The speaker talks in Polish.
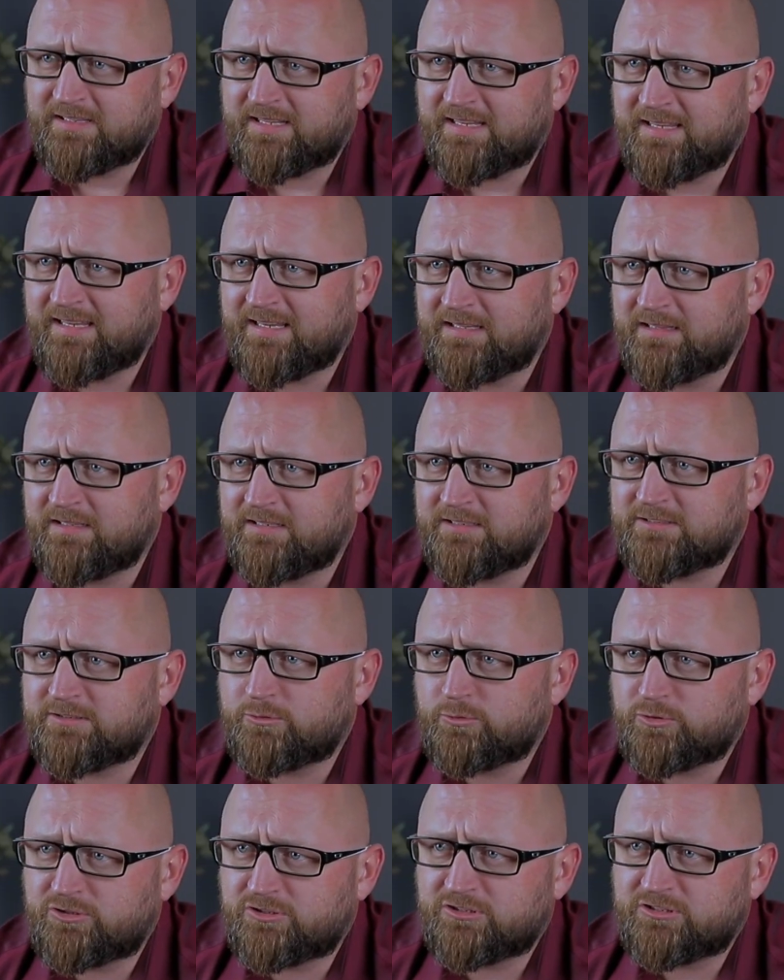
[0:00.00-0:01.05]
na jednej z
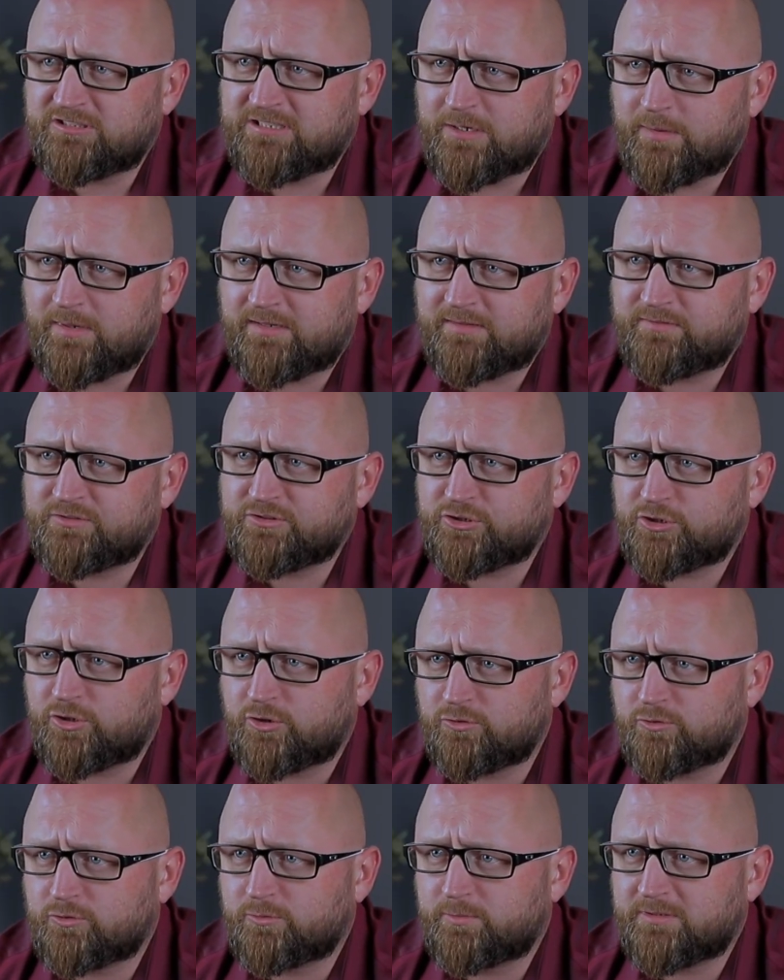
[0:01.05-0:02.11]
dużych działek w
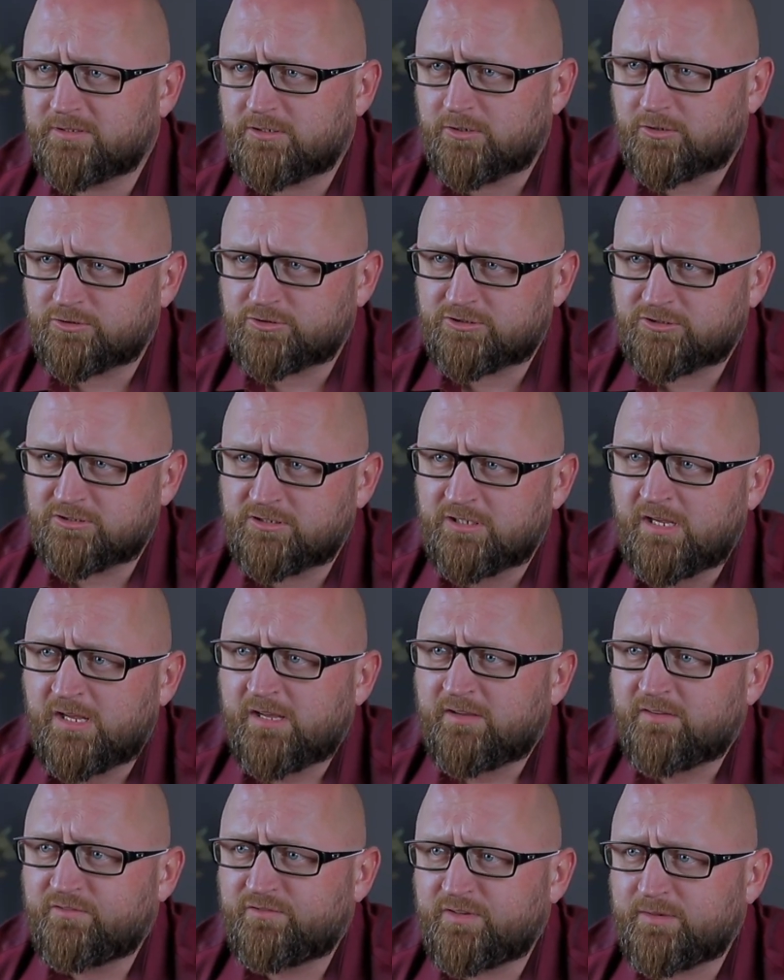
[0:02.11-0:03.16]
środku Bydgoszczy
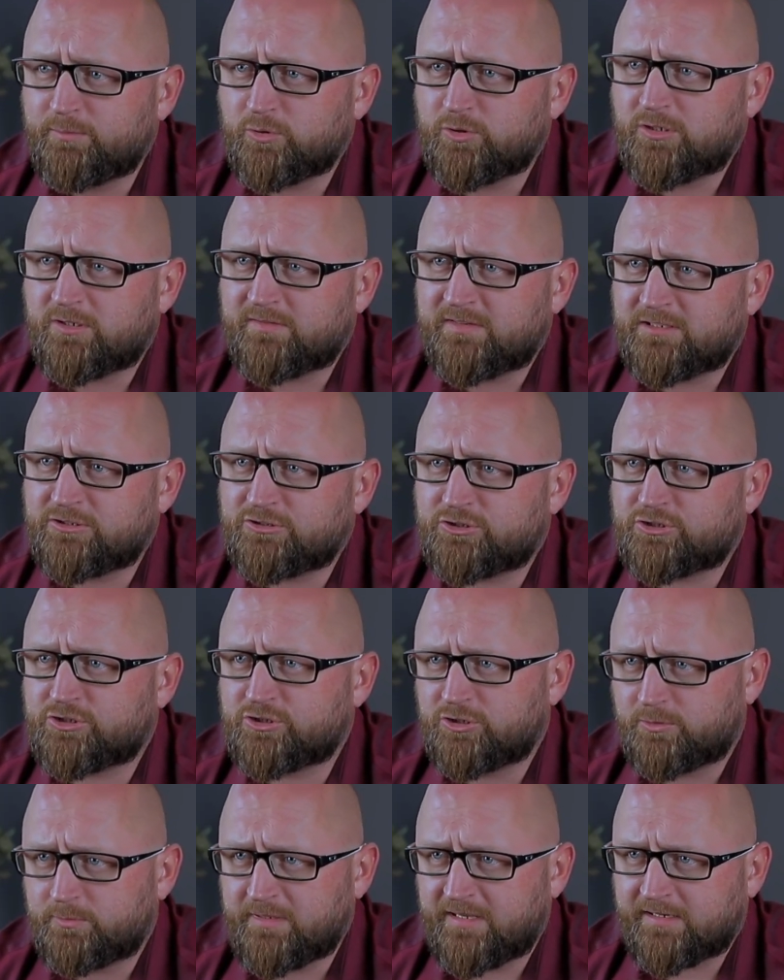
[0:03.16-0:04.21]
wybudować
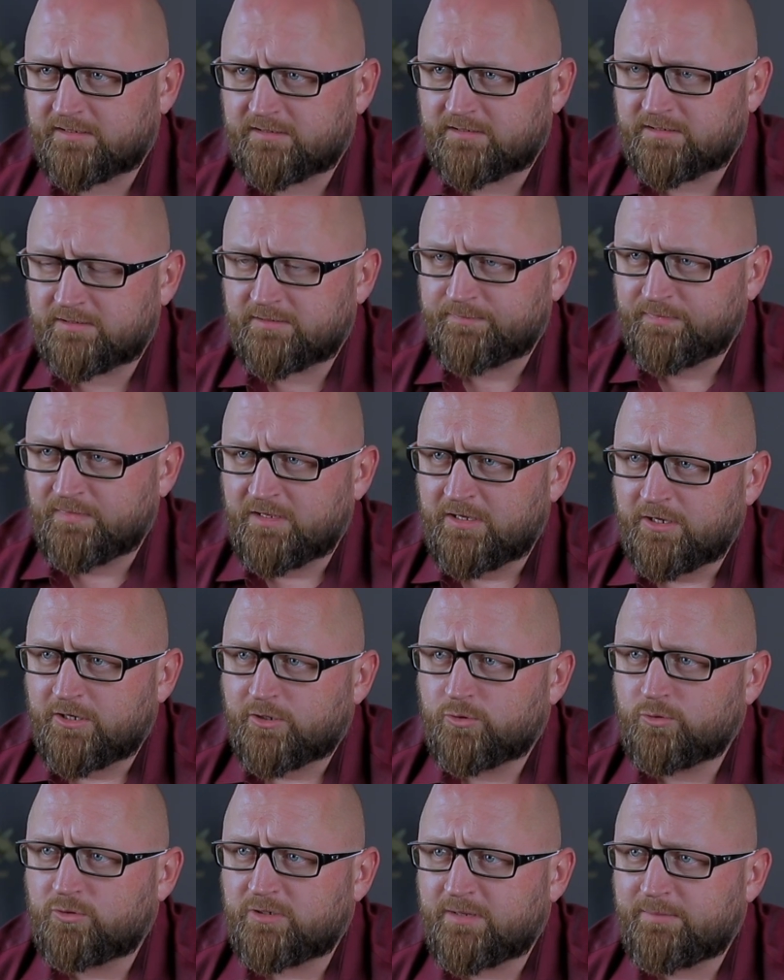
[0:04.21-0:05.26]
trzy obiekty,
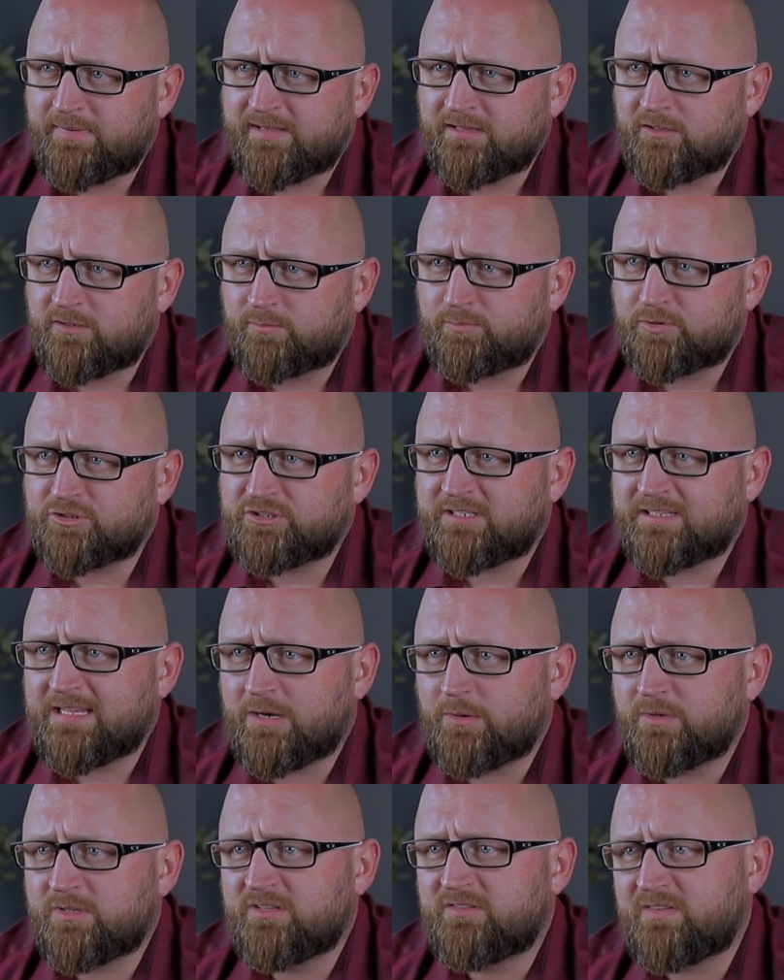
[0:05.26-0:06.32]
które będą
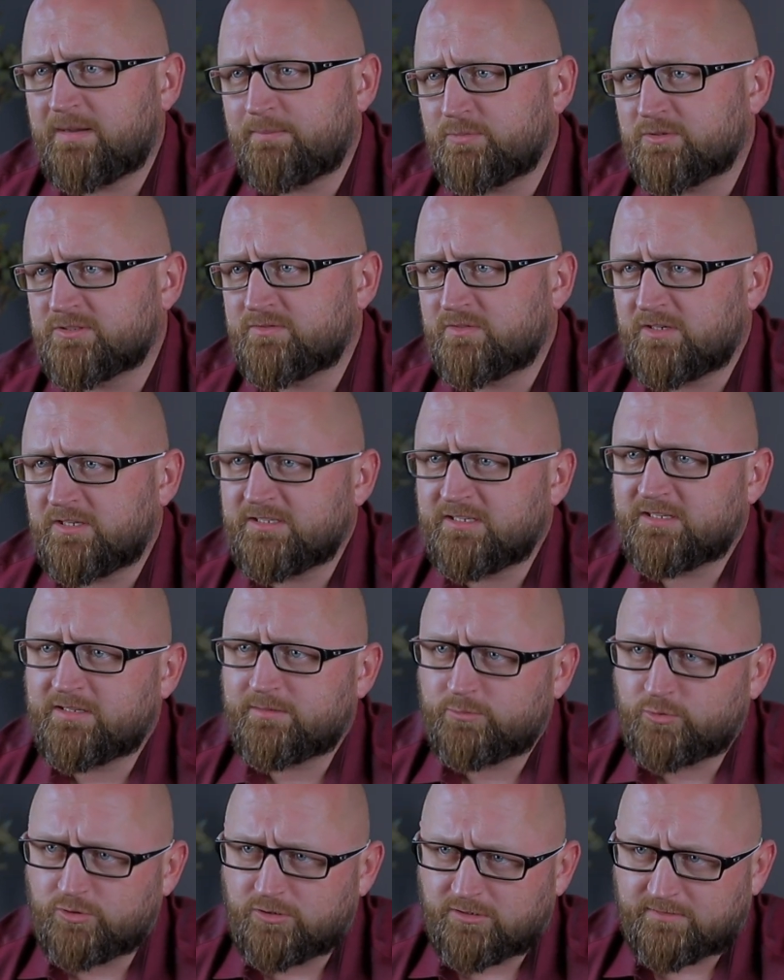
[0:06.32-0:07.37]
posiadały dwa pozwolenia na
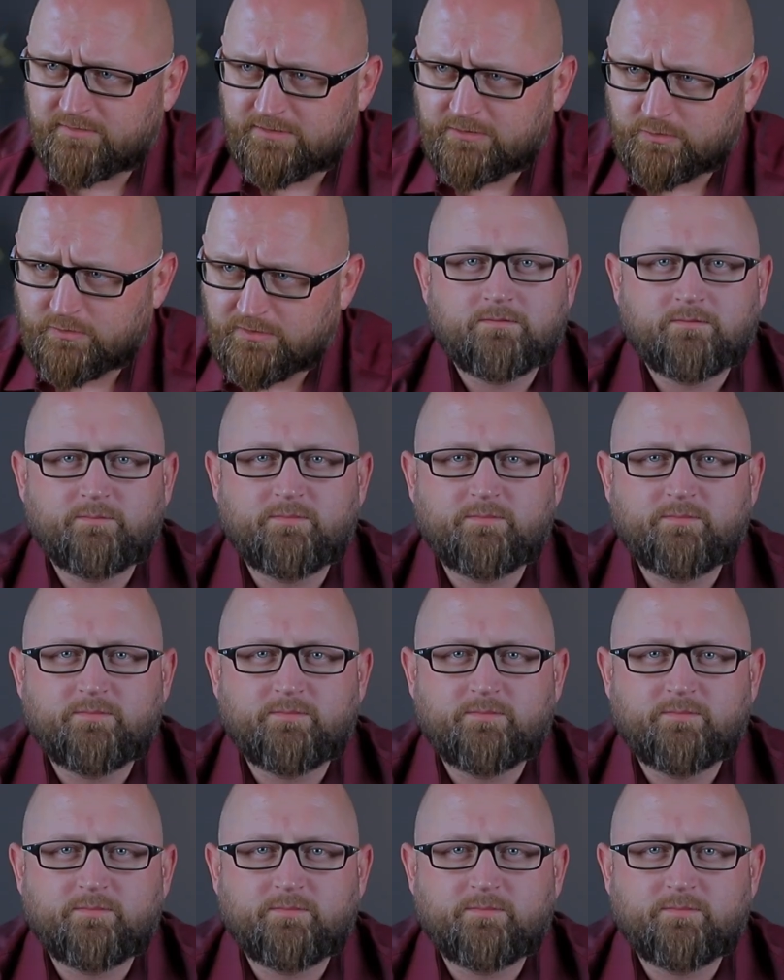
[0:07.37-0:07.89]
budowę.